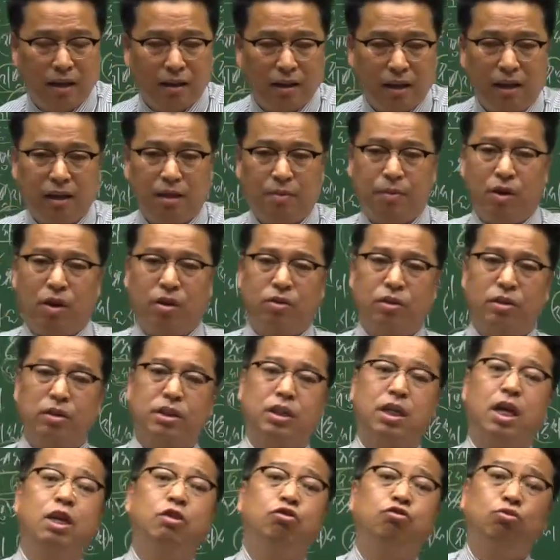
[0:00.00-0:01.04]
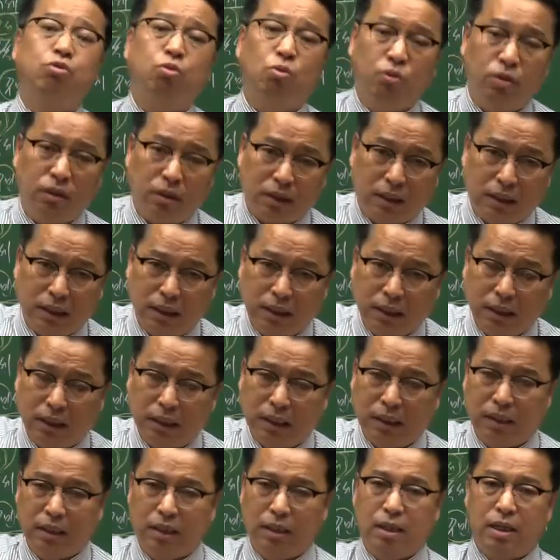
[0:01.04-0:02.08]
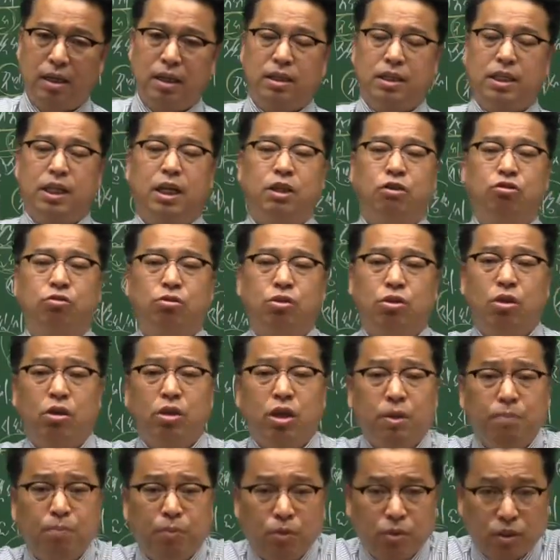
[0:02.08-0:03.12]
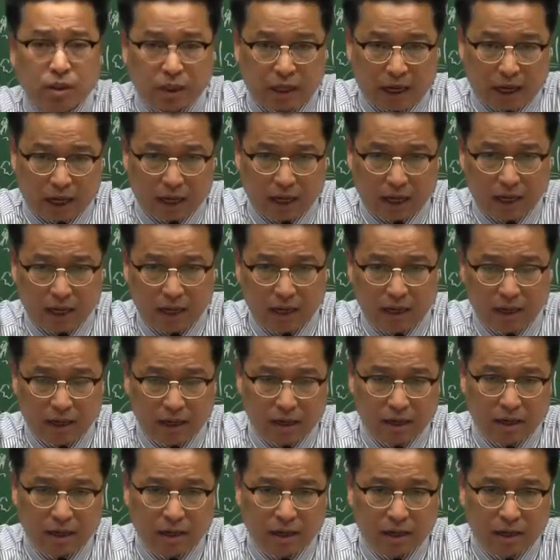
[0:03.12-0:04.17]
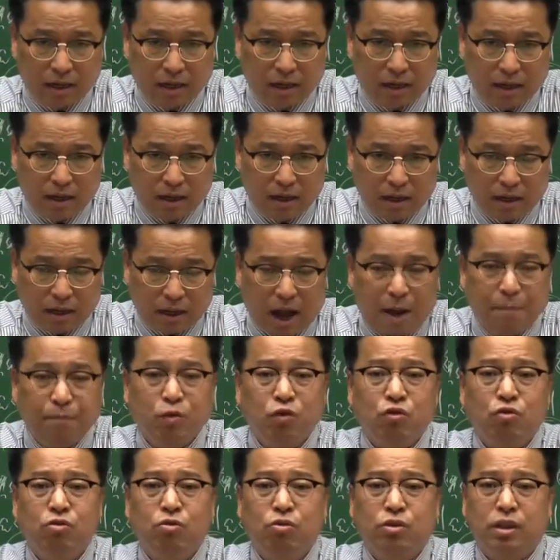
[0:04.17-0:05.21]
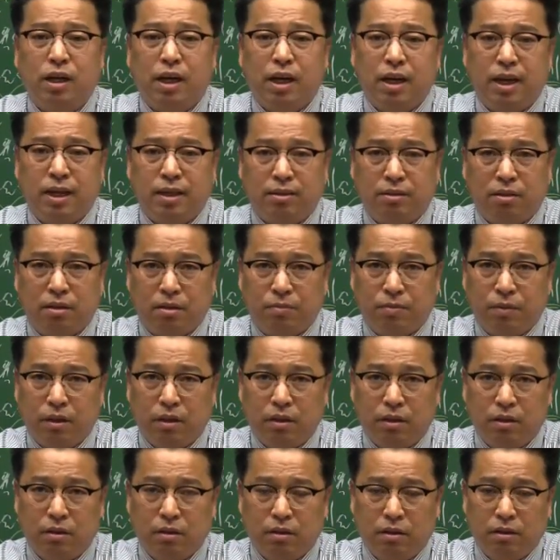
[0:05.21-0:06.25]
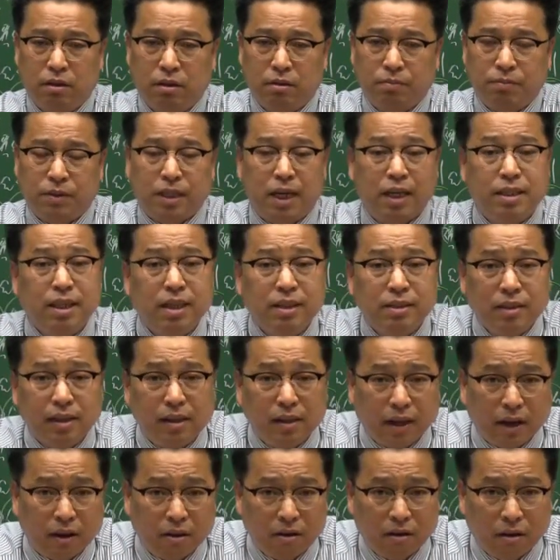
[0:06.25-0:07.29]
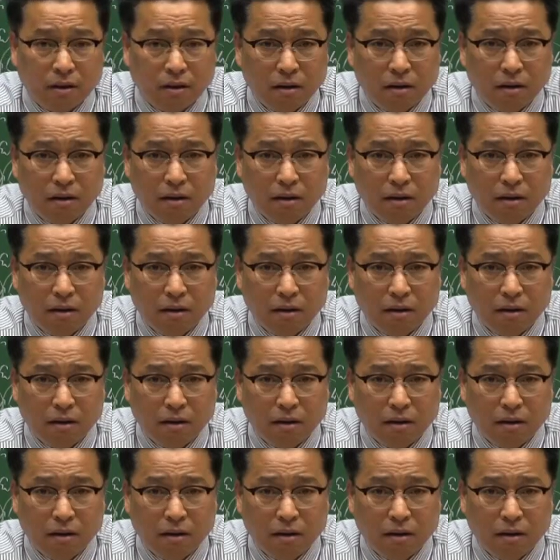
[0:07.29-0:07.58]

예를 들면 제주도는 제주도 서귀포시에 감귤 농장 이 하나 있어요, 여러분. 그럼 재산세를 내요?